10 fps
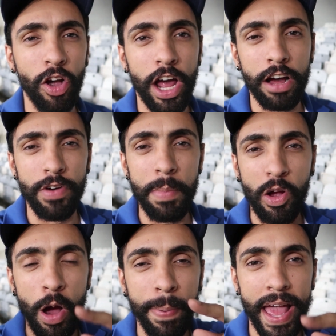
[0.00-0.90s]
Agora vamos
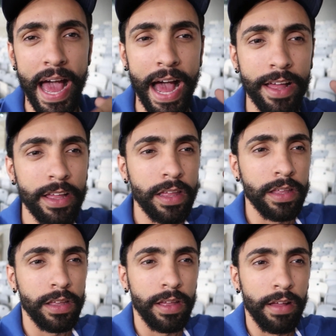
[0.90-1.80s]
acompanhar
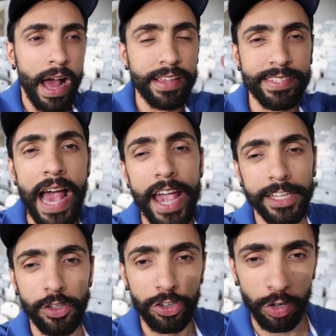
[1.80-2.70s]
a
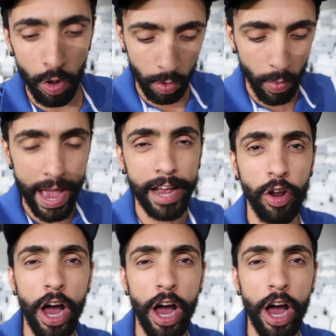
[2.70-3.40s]
saída do jogo. É